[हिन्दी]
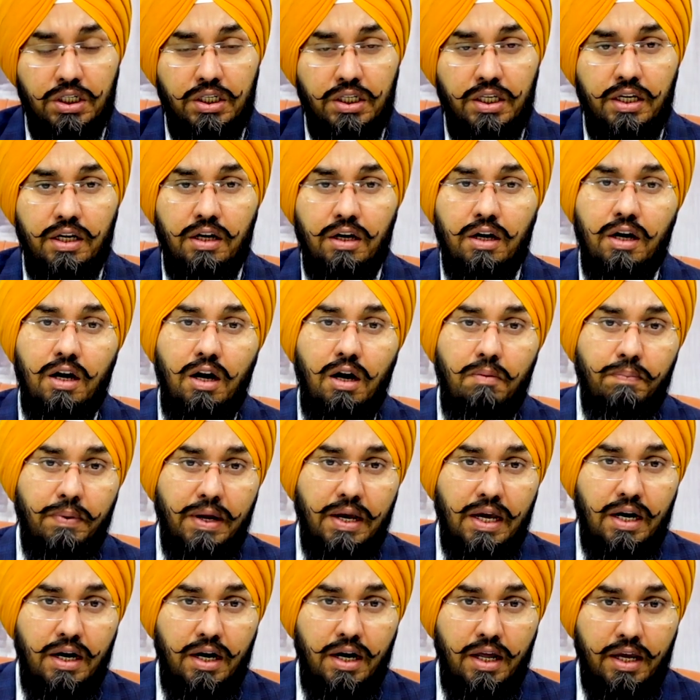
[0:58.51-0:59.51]
चाहिए अगर आप
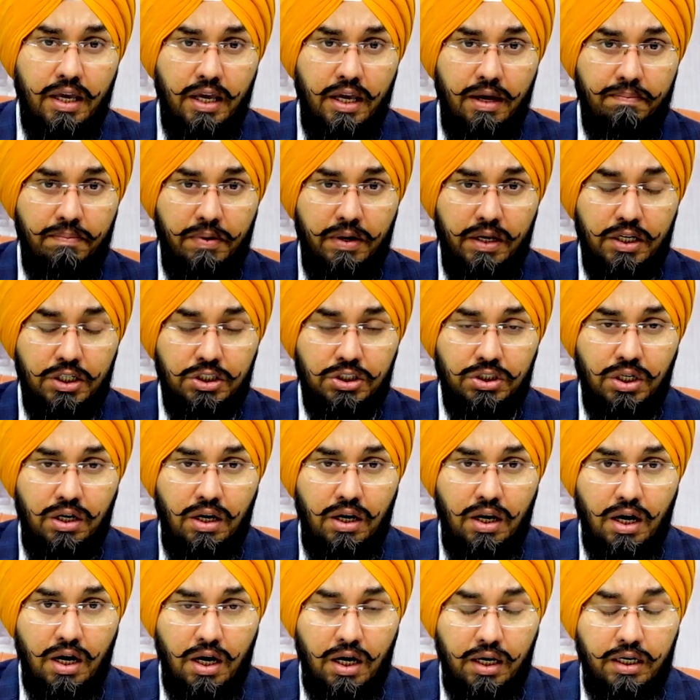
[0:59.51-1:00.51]
कैनेडा की एप्लीकेशन
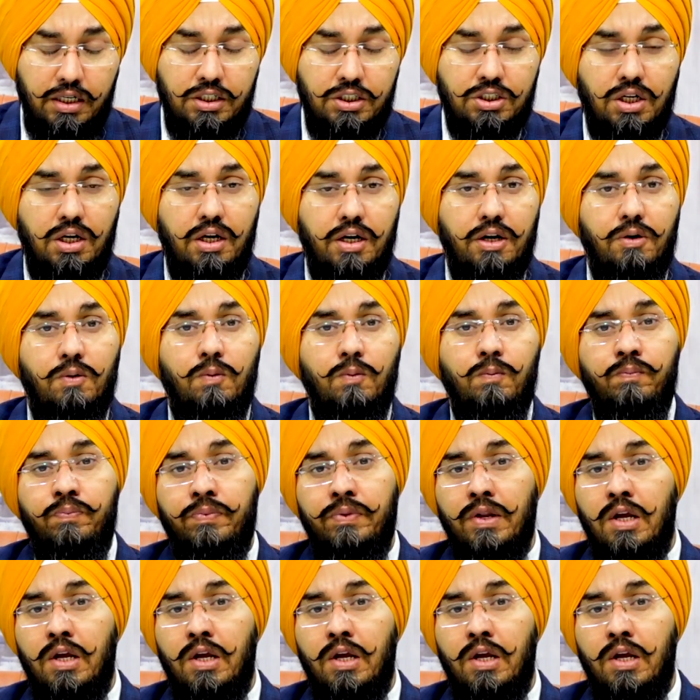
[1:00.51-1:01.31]
लगाने जा रहे हो